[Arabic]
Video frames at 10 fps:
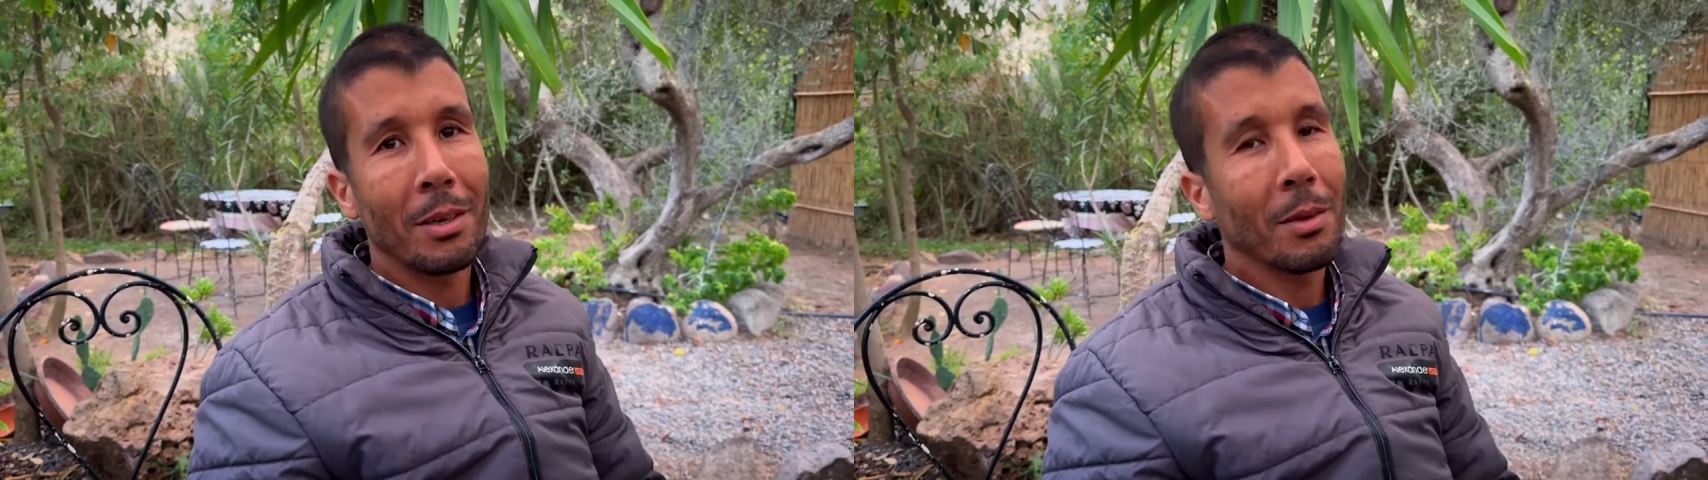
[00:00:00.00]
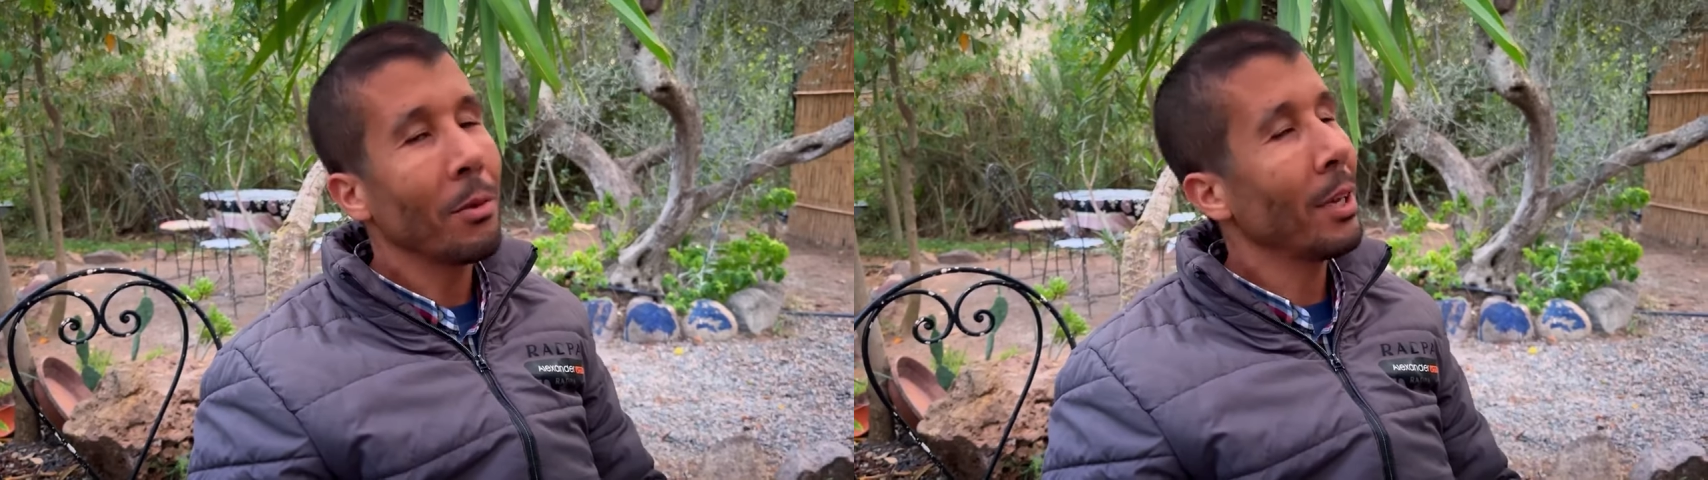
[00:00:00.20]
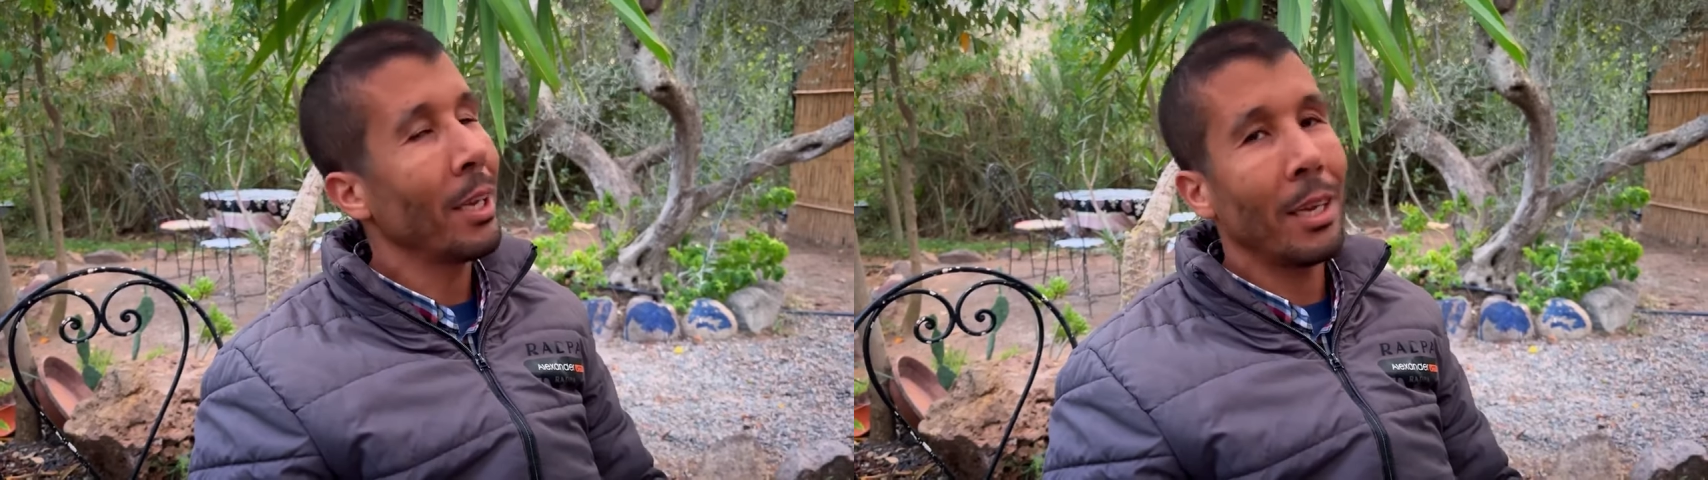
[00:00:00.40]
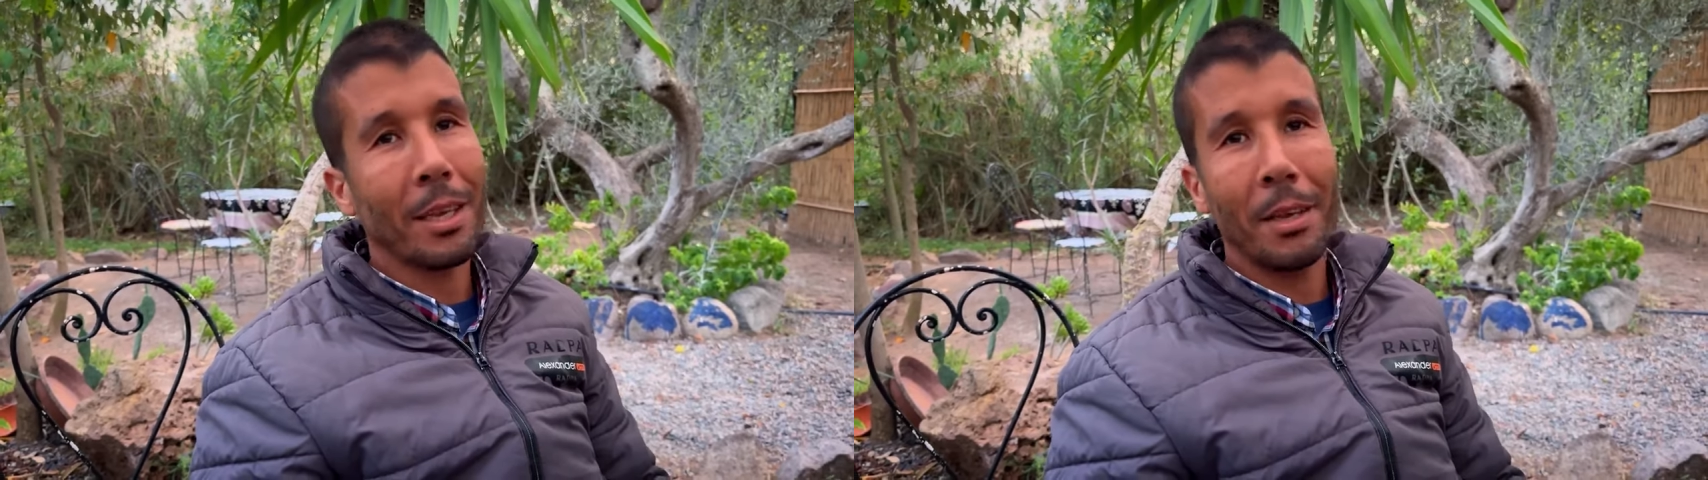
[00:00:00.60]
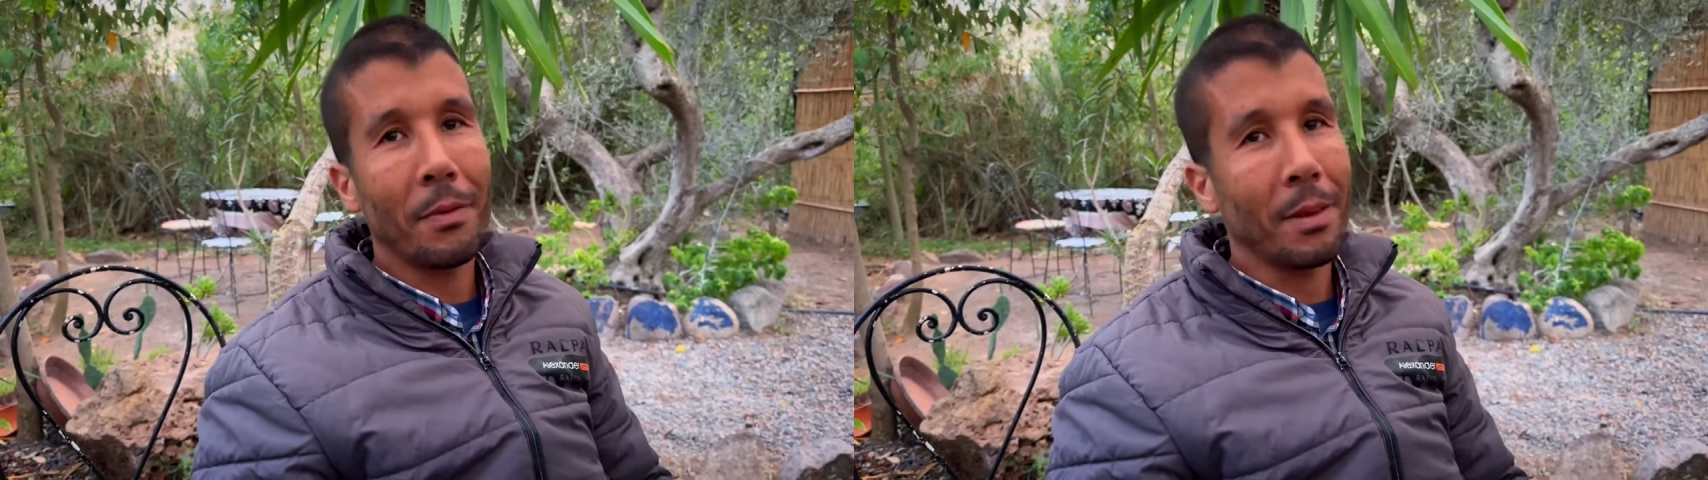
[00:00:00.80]
كيف والله لا
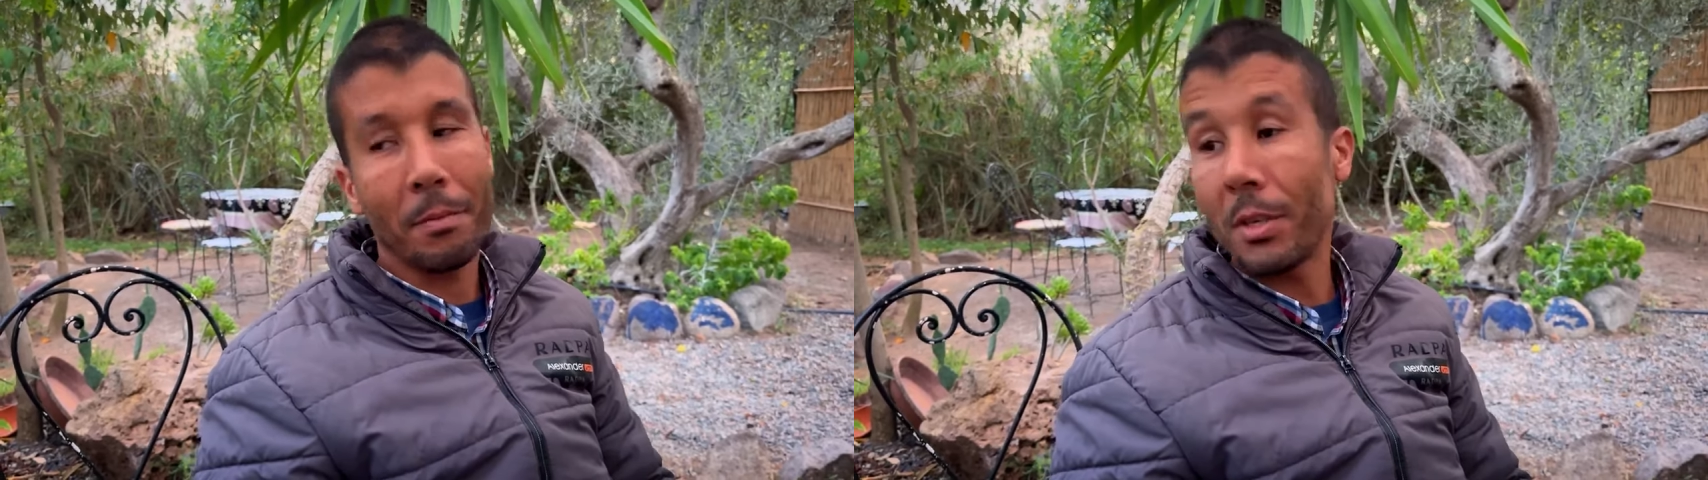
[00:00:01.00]
كيف كيف